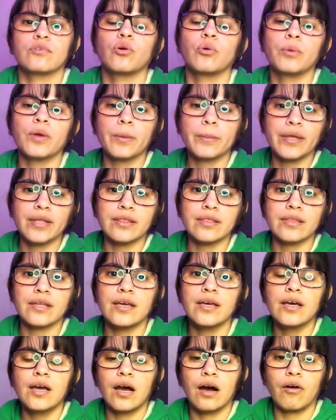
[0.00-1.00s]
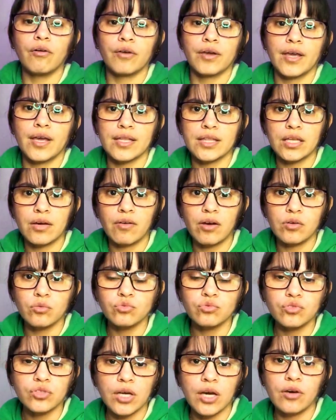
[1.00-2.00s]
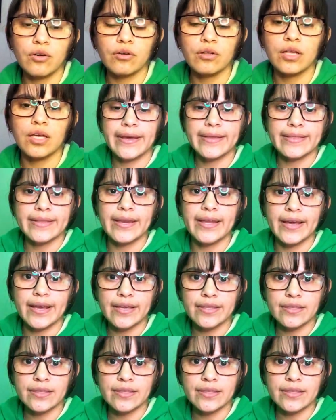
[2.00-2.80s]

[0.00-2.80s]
obviamente, aunque ya estaba anunciado de que tenía